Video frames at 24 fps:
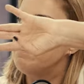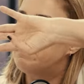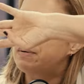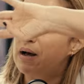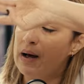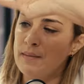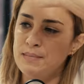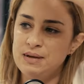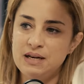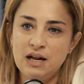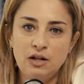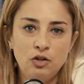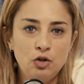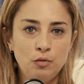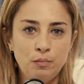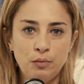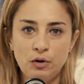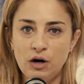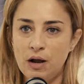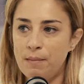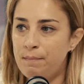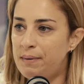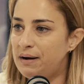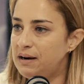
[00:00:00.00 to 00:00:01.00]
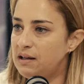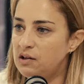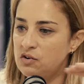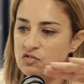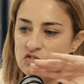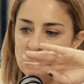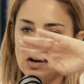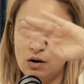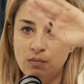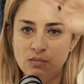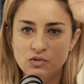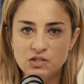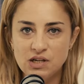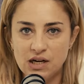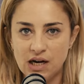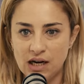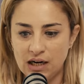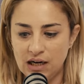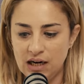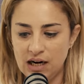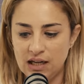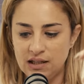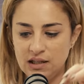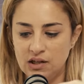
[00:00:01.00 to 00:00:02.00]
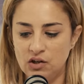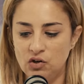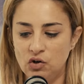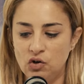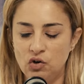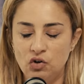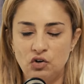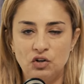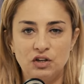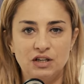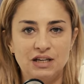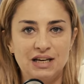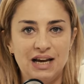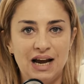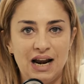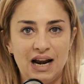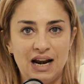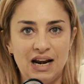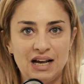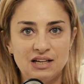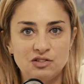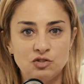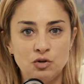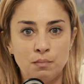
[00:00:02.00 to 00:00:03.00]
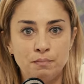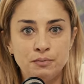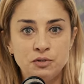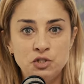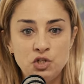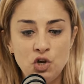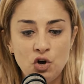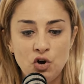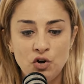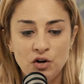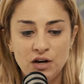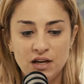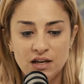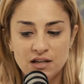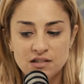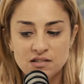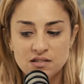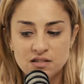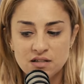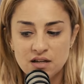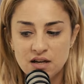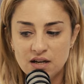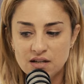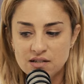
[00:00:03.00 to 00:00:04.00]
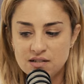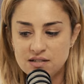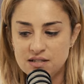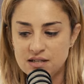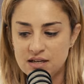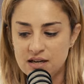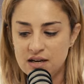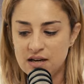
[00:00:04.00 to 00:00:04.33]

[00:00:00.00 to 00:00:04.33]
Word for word: caminando por las paredes, no sabes cómo sacarle la tecnología, las opciones. Sí.